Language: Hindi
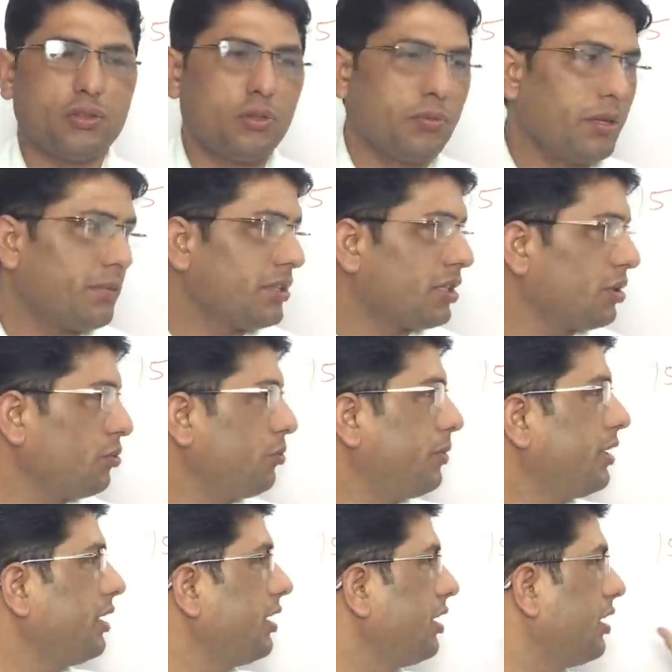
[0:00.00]
तो मैं बता दूं
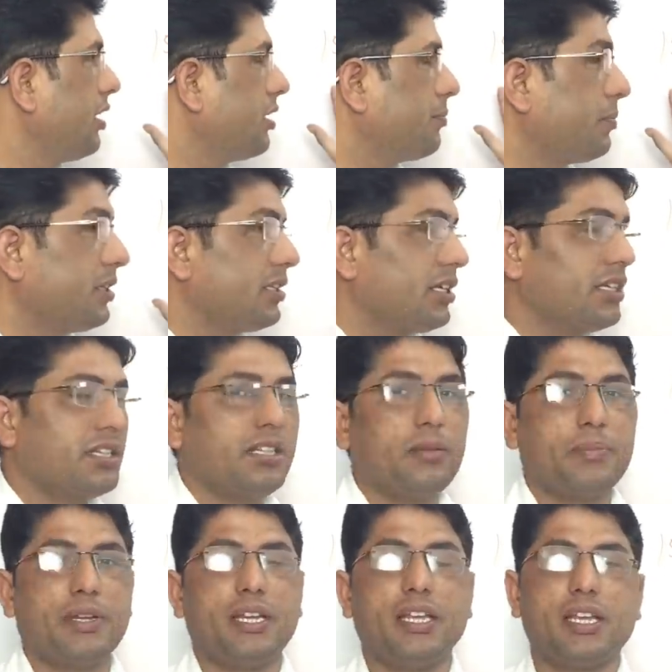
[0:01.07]
मैंने एक पंद्रह दिन
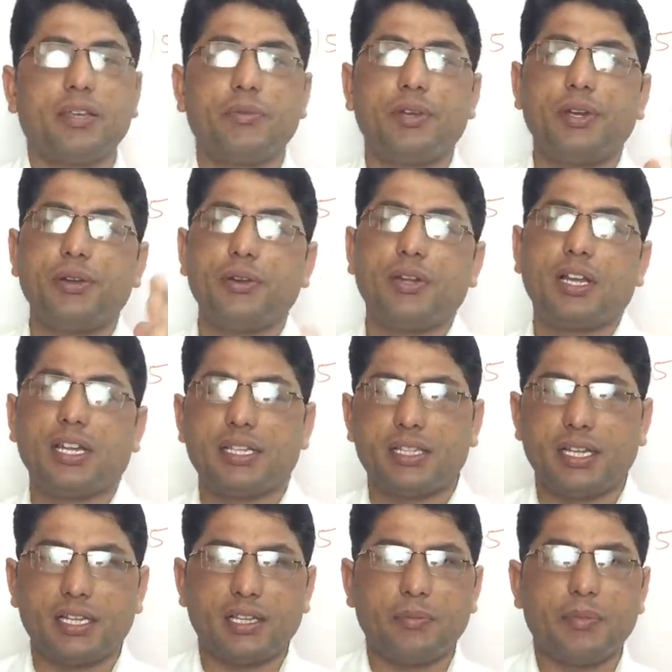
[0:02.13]
पहले एक वीडियो डाला
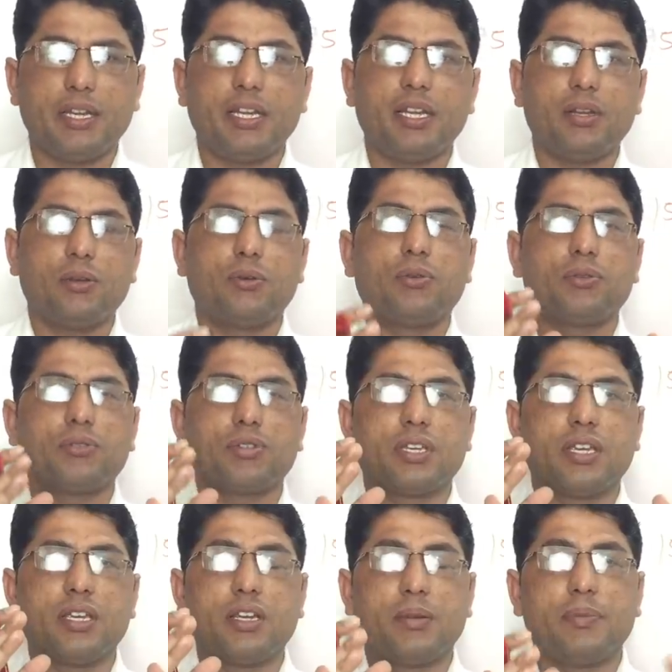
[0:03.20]
था कि मैंने लोगों
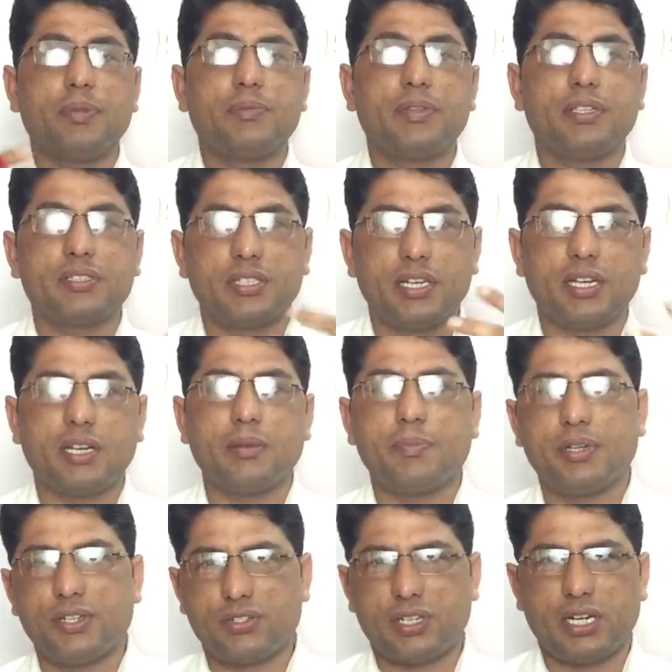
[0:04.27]
के अभी फीस लेना
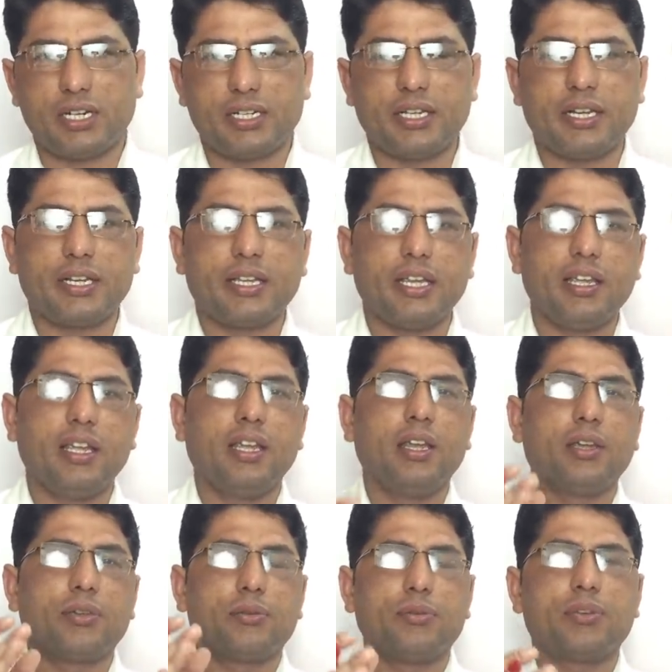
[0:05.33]
अपन स्टार्ट करेंगे
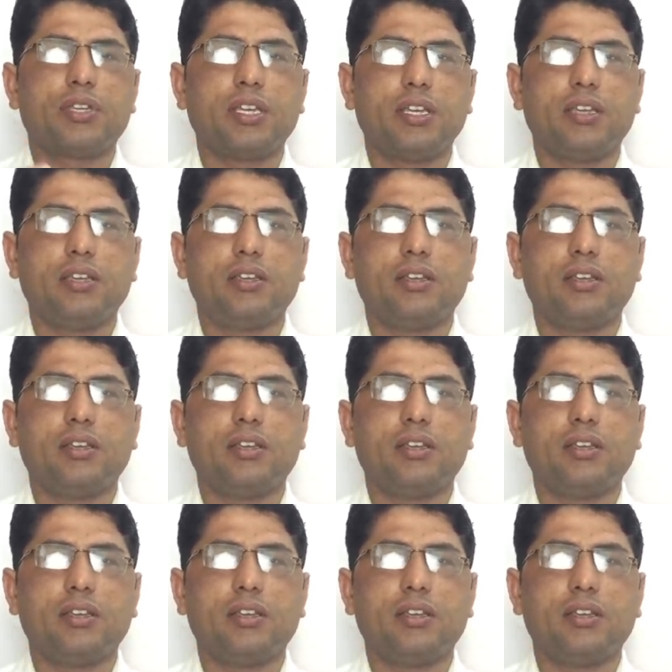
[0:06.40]
क्योंकि